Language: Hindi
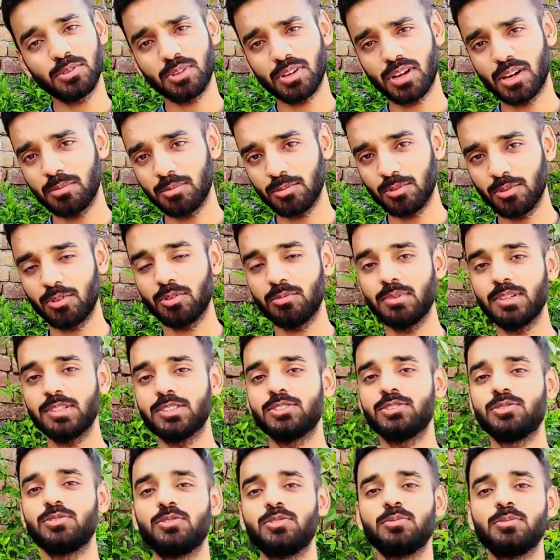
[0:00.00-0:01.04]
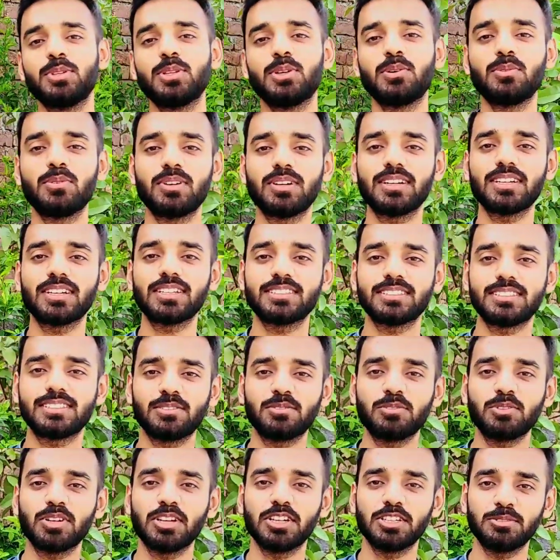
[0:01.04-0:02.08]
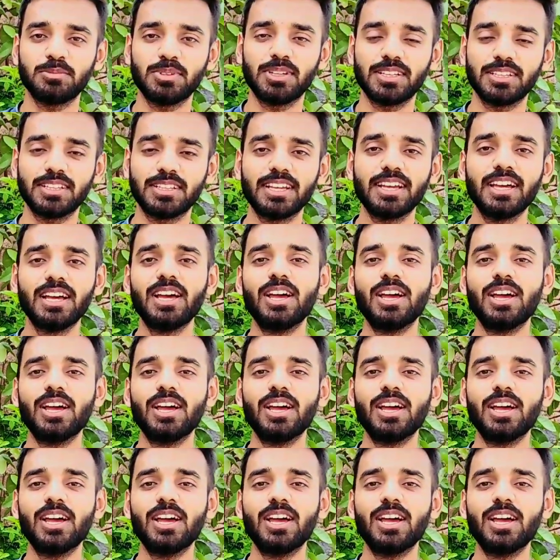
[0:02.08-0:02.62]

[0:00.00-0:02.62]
आप लोगों को मैं ज़रूर बताऊंगा किस तरह वो केज बनाते हैं